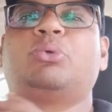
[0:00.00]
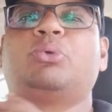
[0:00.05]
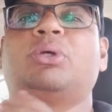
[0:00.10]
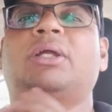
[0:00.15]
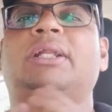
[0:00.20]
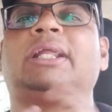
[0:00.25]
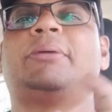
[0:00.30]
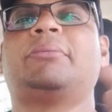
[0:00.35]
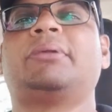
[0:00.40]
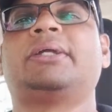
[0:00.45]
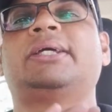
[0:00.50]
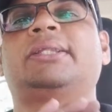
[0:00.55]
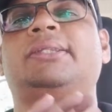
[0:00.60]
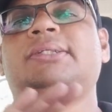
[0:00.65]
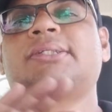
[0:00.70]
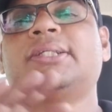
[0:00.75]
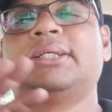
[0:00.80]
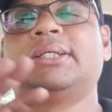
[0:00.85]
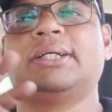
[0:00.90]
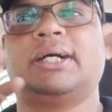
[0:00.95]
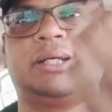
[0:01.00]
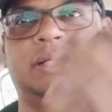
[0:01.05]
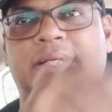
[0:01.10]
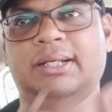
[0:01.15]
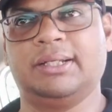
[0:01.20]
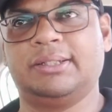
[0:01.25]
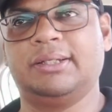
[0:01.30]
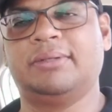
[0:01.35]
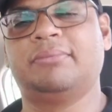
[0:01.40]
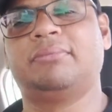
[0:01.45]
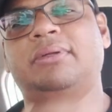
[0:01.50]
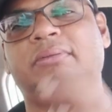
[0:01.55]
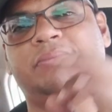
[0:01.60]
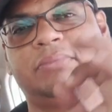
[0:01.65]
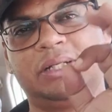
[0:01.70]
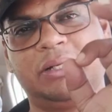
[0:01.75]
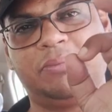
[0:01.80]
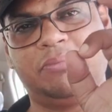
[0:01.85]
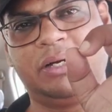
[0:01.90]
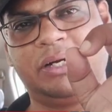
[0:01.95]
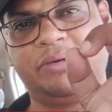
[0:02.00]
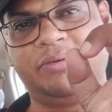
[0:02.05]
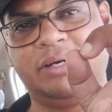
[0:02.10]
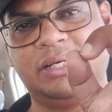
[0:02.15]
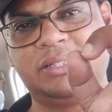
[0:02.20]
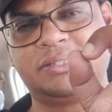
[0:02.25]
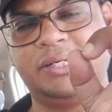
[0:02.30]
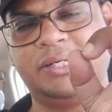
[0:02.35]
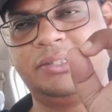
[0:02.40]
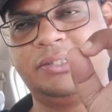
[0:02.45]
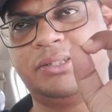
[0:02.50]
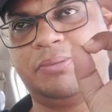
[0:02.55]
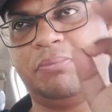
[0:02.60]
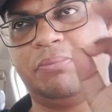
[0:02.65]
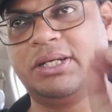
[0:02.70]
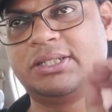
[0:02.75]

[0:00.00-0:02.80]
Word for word: पूरा लाइब्रेरी अंदर से दिखा के लाता है मतलब एडवांस स्टडीज़